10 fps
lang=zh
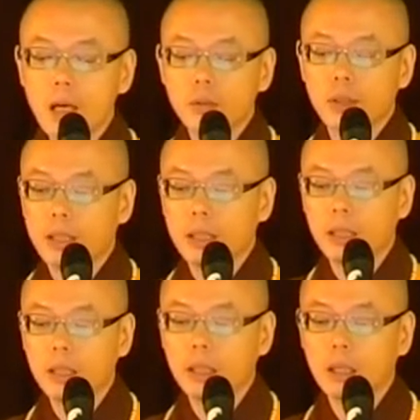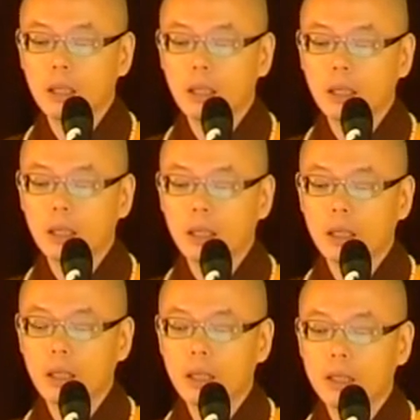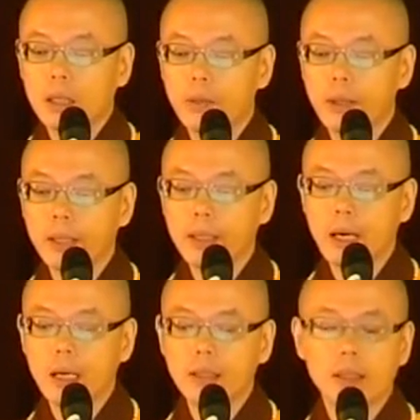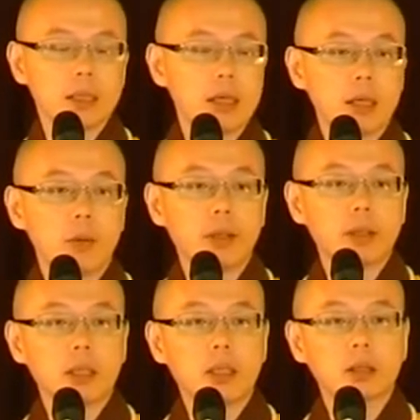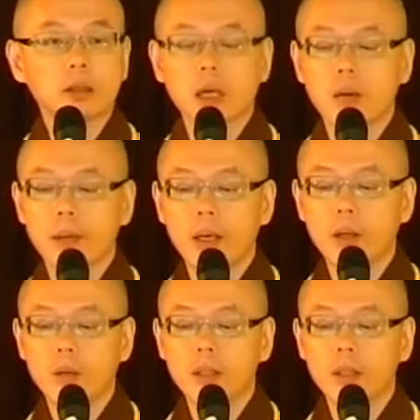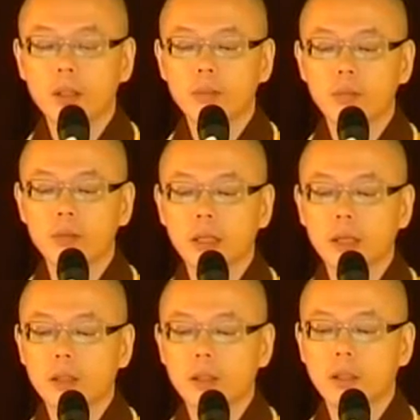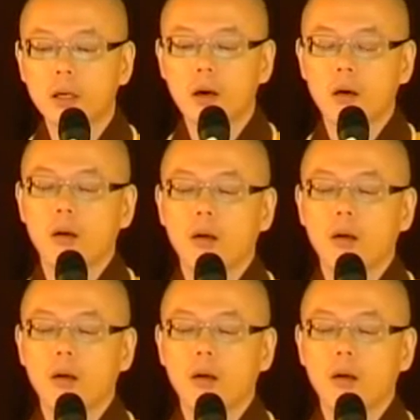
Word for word: 所以，待会一样先给各位听大悲观世音菩萨的圣号。